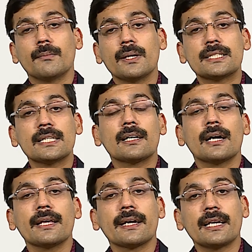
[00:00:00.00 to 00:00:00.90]
பேசிக்
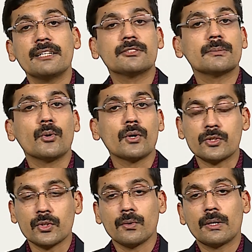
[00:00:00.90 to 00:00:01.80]
கார்டியாக் லைஃப்
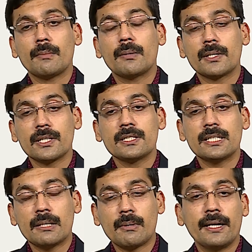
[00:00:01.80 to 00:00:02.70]
சப்போர்ட்னு சொல்லுவோம் நம்ம
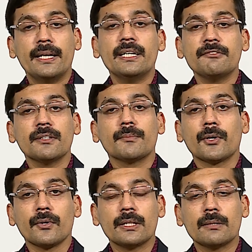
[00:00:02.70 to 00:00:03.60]
எமர்ஜென்சியை நம்ம ஐடென்டிஃபை
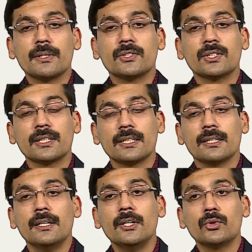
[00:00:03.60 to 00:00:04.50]
பண்ணோம் இந்த பேஷண்ட்க்கு
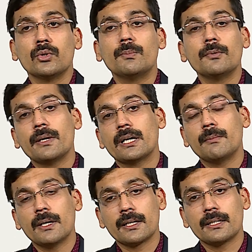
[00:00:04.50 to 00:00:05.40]
துடிப்பு
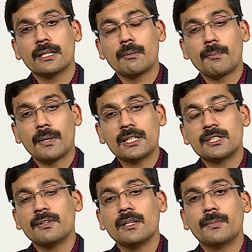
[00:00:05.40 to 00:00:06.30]
வேகமாக இருக்குது நம்ம
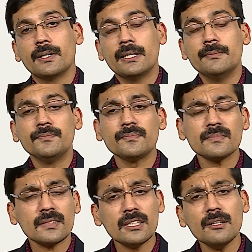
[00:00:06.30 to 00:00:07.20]
பல்ஸ் ஃபீல் பண்ணி
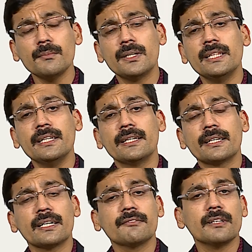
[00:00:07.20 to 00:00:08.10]
ப்ரீதிங்
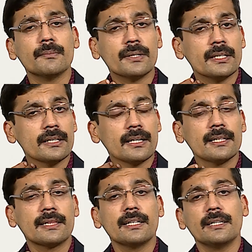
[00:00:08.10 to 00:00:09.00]
இருக்கா ஃபீல் பண்ணி
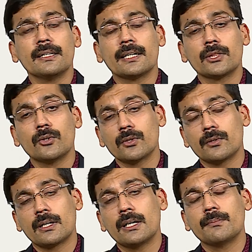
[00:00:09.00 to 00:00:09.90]
கழுத்தில் ரத்த ஓட்டம்
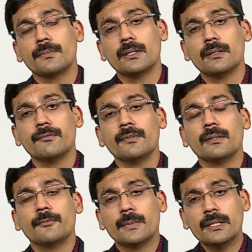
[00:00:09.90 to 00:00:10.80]
இருக்கான் uh,
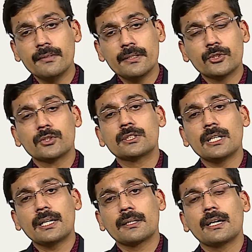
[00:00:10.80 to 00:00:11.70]
பண்ணி வி ஷுட்
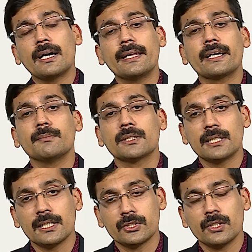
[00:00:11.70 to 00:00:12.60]
ஸ்டார்ட் கார்டியாக்
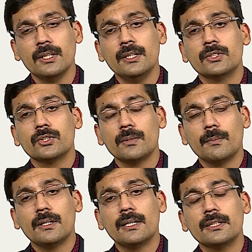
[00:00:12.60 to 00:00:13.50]
மசாஜ் ஸோ
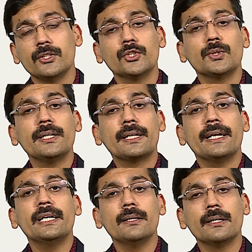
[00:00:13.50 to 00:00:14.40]
அது யூஸ்வலி
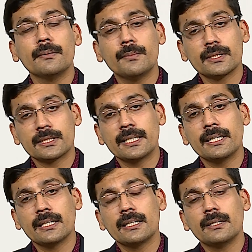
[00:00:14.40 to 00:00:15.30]
ட்ரெயின்ட்
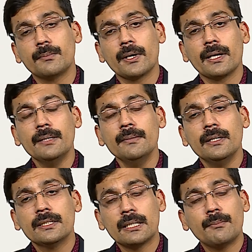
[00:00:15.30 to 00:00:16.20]
பர்சனல் பண்ணலாம்
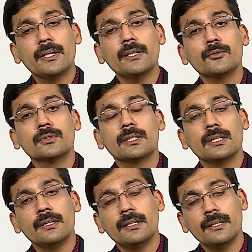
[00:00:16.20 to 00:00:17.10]
சம்படி ஹூஸ்
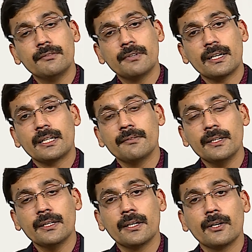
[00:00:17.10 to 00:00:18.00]
இன்ஃபேக்ட்
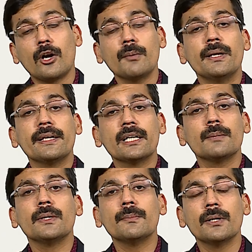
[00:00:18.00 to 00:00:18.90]
இவன் நான் மெடிக்கல்
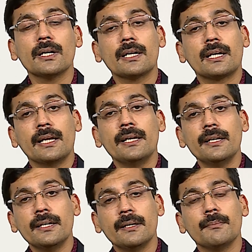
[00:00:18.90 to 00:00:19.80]
பீப்புள் ஆர்
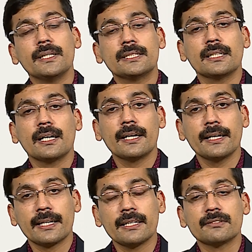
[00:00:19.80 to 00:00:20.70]
ட்ரெயின்ட் இன் பேசிக்
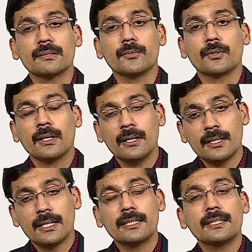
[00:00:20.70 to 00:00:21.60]
கார்டியாக் லைஃப் சப்போர்ட்
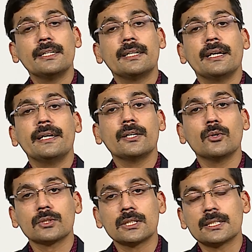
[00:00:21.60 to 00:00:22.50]
அதுக்குன்னு ட்ரைனிங்
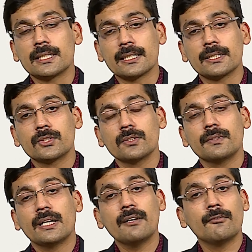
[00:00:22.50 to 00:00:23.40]
கோர்சஸ் இருக்குது ஸோ
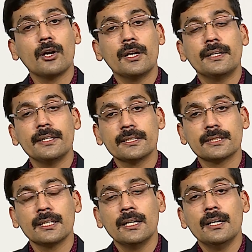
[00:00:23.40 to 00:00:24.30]
வி ஹாவ் வாலண்டியர்ஸ்